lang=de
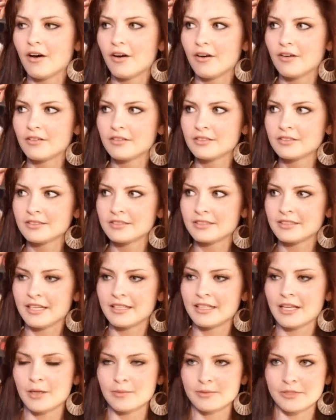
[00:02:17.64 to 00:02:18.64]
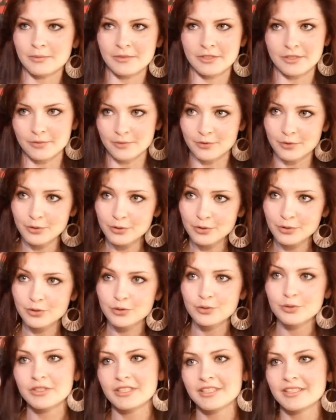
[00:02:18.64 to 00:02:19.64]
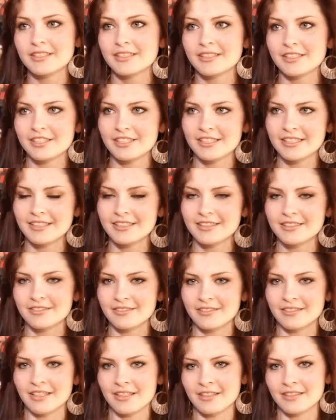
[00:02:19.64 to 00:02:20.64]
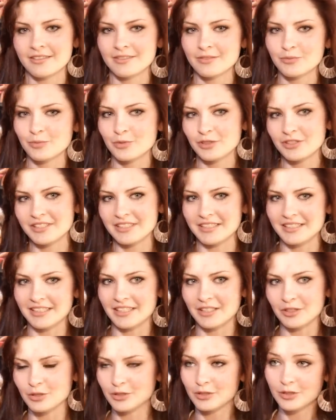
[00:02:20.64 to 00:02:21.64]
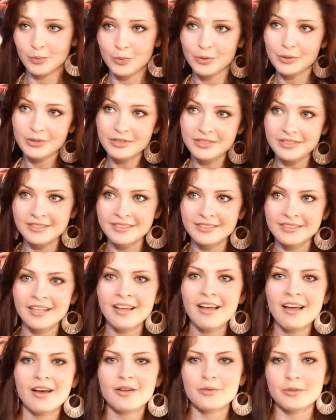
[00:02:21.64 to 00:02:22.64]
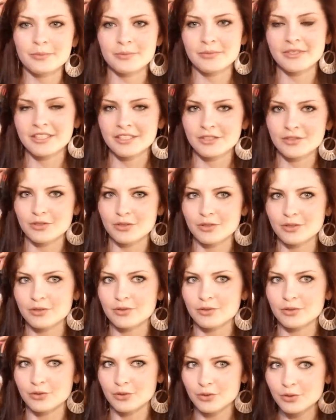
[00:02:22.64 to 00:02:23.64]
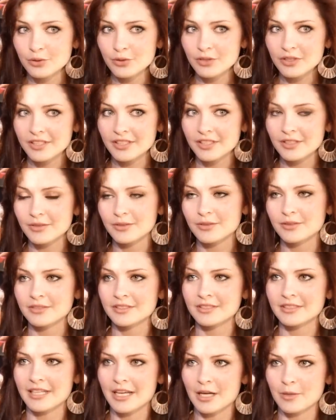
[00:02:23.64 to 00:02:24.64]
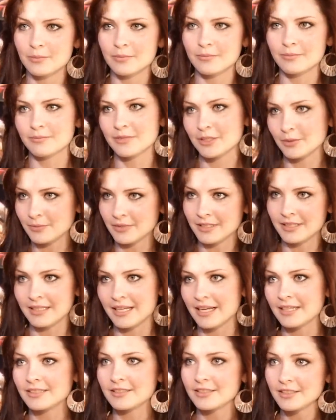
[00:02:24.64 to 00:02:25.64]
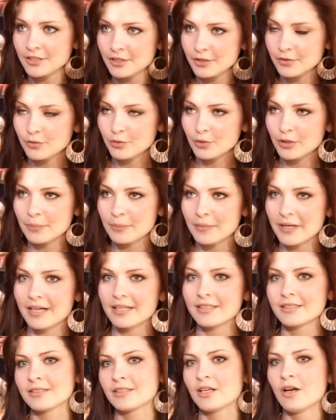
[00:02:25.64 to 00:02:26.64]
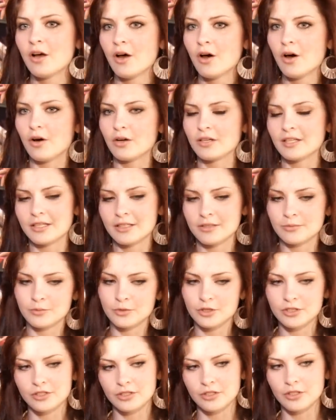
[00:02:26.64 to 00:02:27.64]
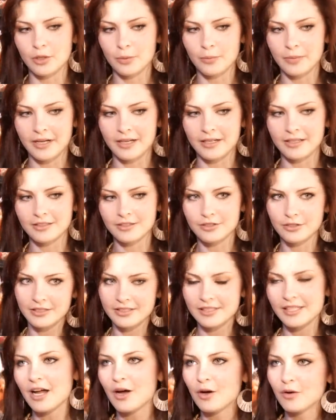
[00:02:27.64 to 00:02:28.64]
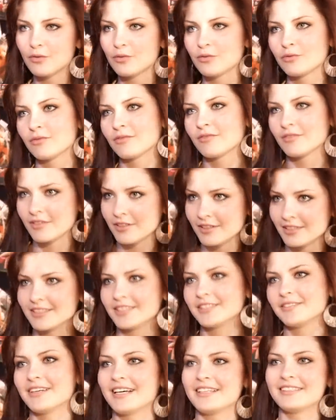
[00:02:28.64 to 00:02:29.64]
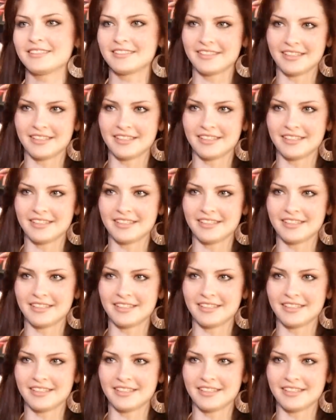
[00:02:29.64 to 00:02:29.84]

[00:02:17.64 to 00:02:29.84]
und dann haben sie mich zum Fotoshooting geschickt und dann musste ich da kurz posen. dann bin ich zurück zur Jury und die haben mit mir ein kleines Interview gemacht und dann musste ich noch mal kurz laufen und das war's